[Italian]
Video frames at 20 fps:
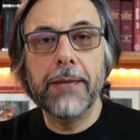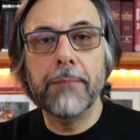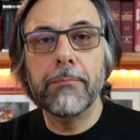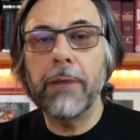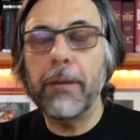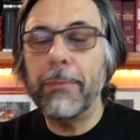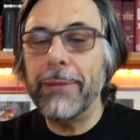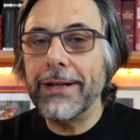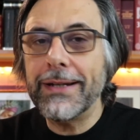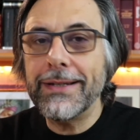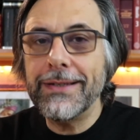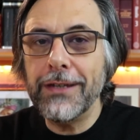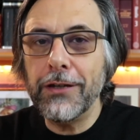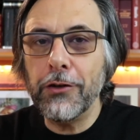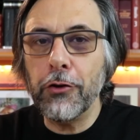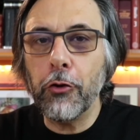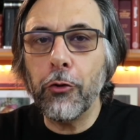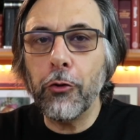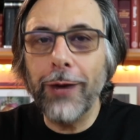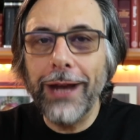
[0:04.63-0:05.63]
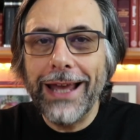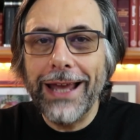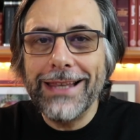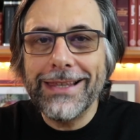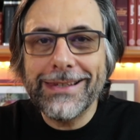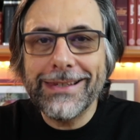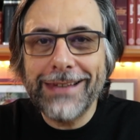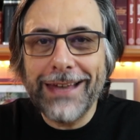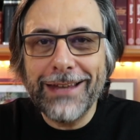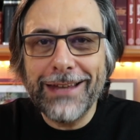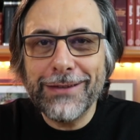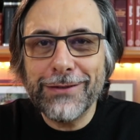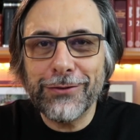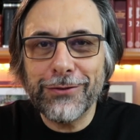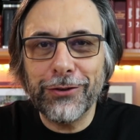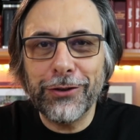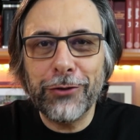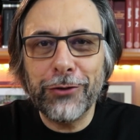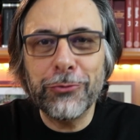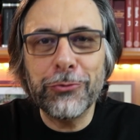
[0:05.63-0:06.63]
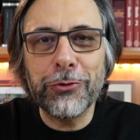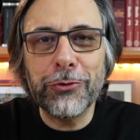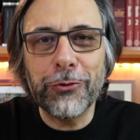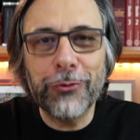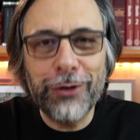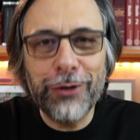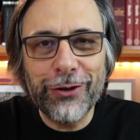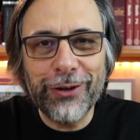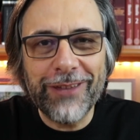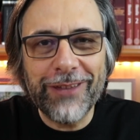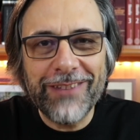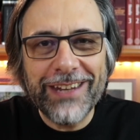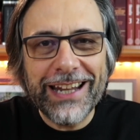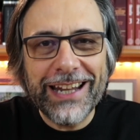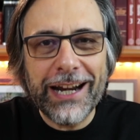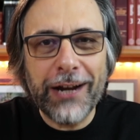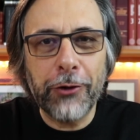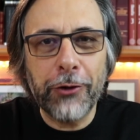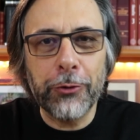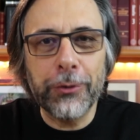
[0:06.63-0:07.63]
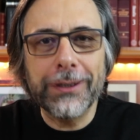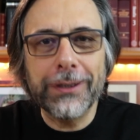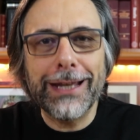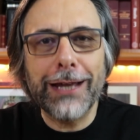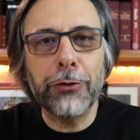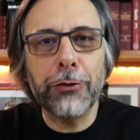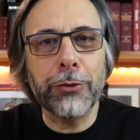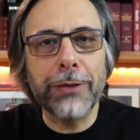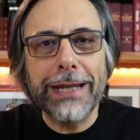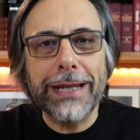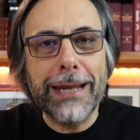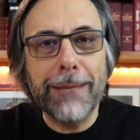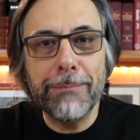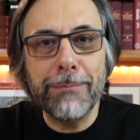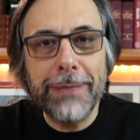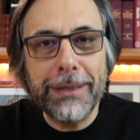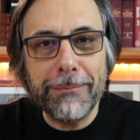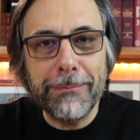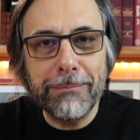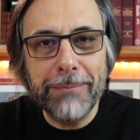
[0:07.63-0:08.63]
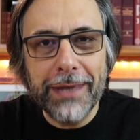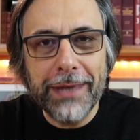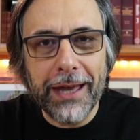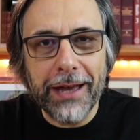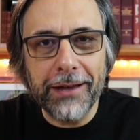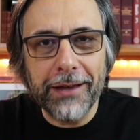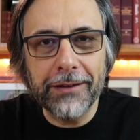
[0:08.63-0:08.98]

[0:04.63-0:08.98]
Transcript: Ma persino qual è il senso di tutto quello che viene raccontato nella Bibbia?